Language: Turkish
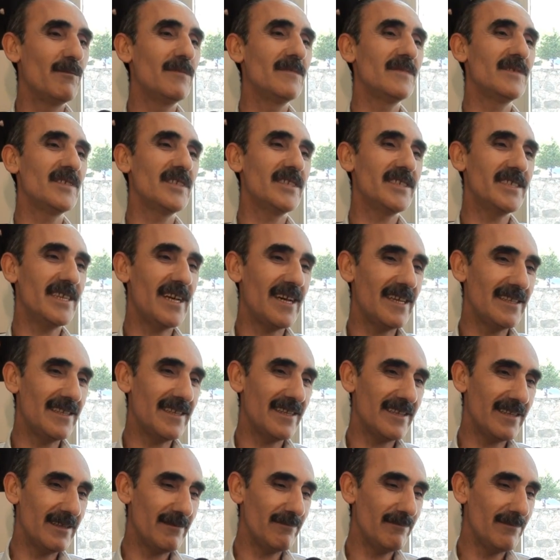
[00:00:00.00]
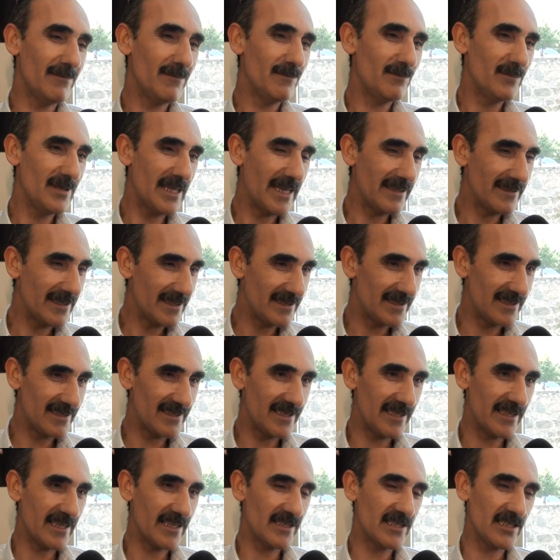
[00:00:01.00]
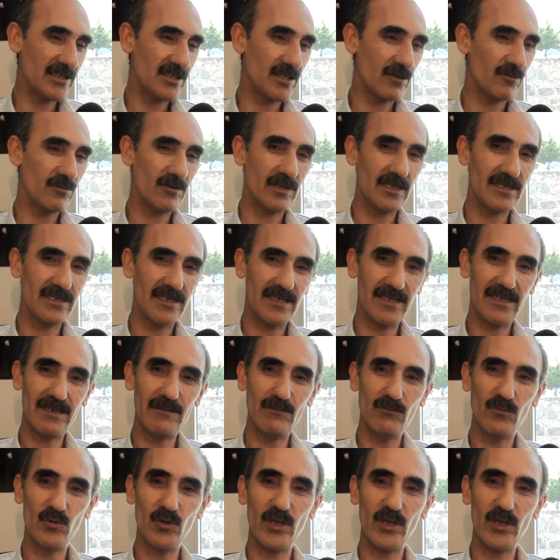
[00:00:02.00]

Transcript: Rica ederim. Ben de sizlere teşekkür ederim.